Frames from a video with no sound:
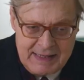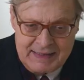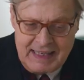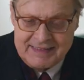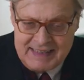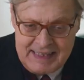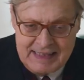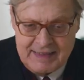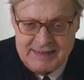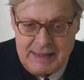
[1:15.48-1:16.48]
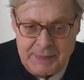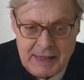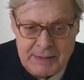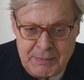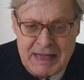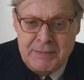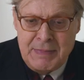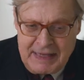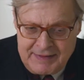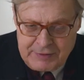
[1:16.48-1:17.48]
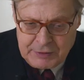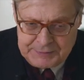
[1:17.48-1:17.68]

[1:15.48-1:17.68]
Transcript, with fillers: nella sintesi, ma in mezzo,